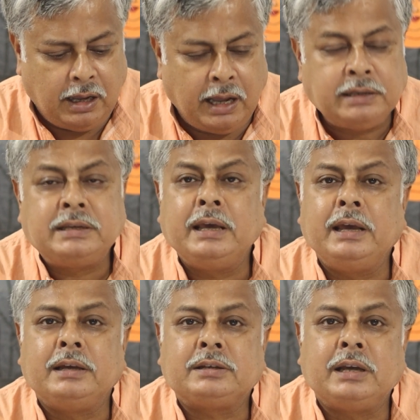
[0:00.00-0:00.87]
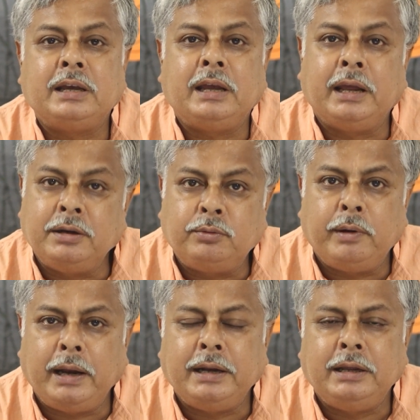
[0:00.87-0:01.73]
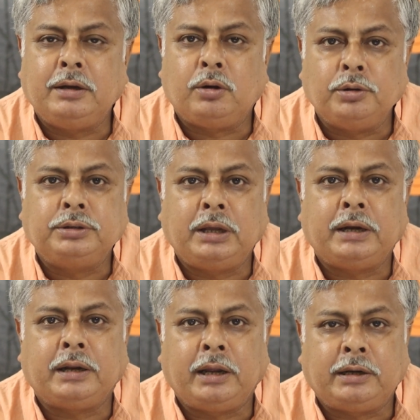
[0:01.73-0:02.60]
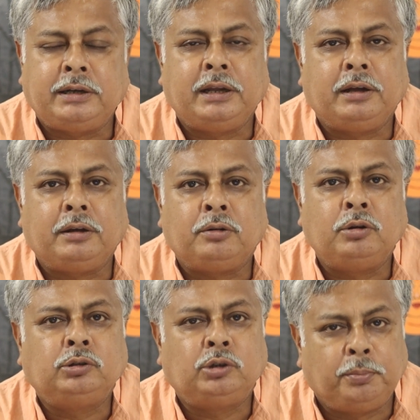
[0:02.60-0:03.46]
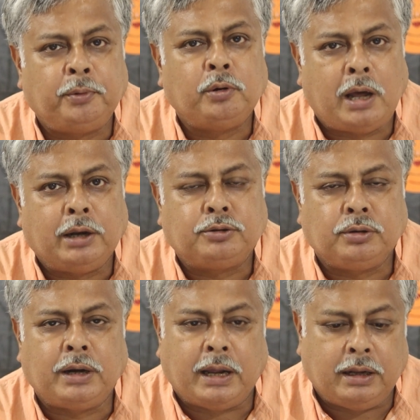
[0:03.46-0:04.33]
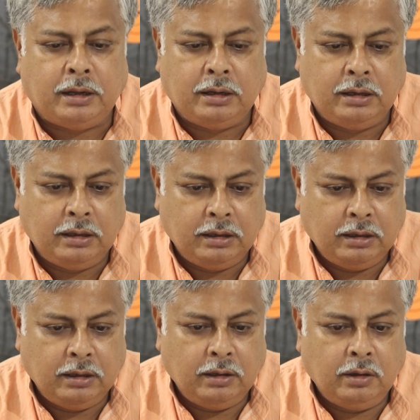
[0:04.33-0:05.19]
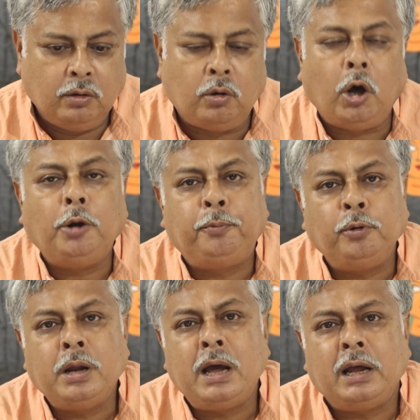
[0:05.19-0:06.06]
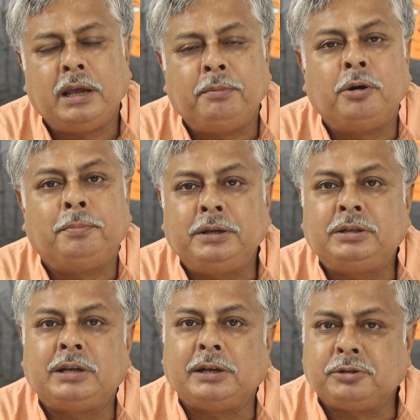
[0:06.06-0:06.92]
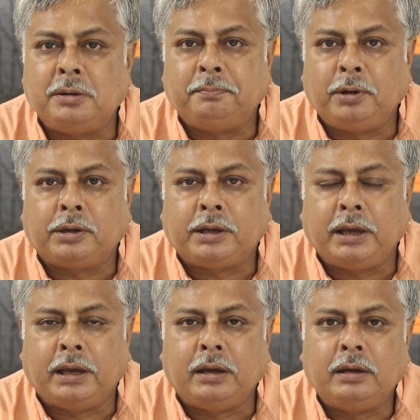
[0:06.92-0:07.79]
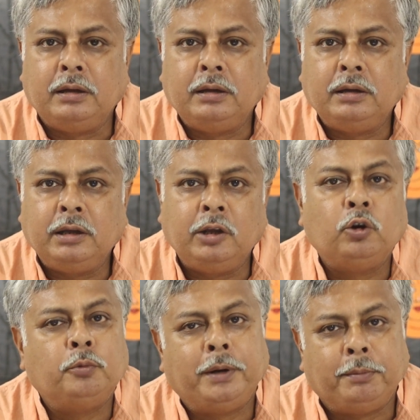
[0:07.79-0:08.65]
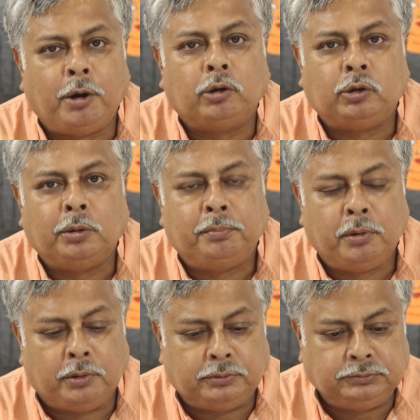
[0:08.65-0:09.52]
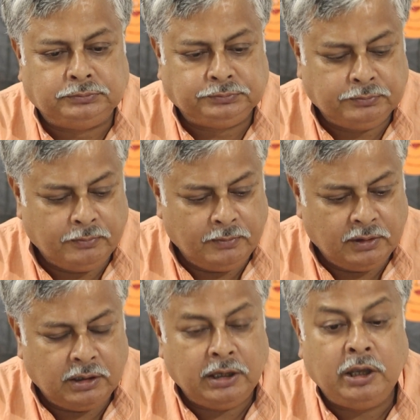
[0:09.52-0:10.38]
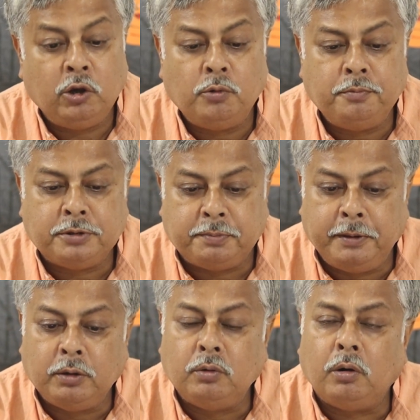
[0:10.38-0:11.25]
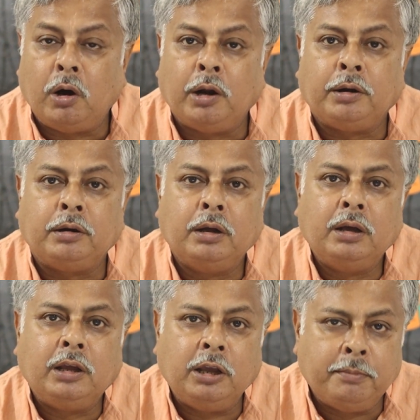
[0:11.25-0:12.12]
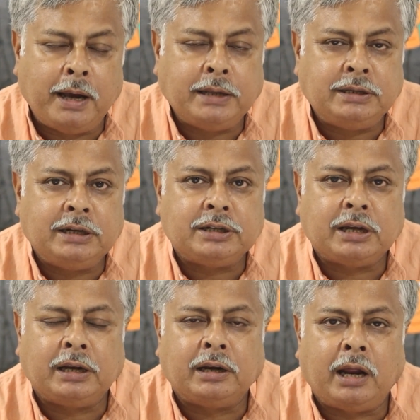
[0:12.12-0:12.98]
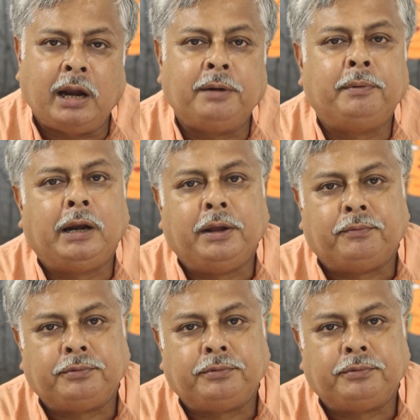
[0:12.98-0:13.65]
আজকে সেই এনকোয়ারি গ্রন্থের একটি গুরুত্বপূর্ণ আলোচনা কল্পনা এবং বিশ্বাস সম্পর্কে হিউমের বক্তব্য দি হিউমস ভিউ অন ইমাজিনেশন অ্যান্ড বিলিভ